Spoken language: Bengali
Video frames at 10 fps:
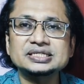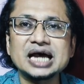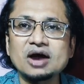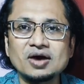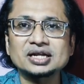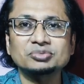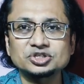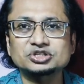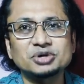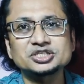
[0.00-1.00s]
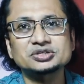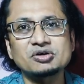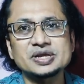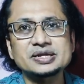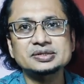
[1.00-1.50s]
টাওয়ারে বসবাস
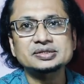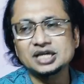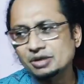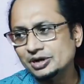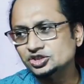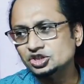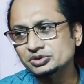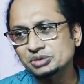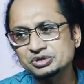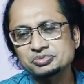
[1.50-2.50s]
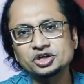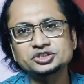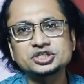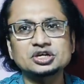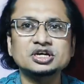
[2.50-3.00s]
করেন তারা বাস্তবতা
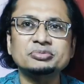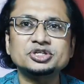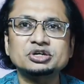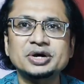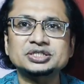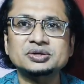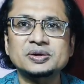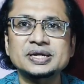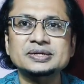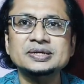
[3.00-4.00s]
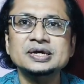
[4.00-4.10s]
বিবর্জিত হয়ে বসবাস করেন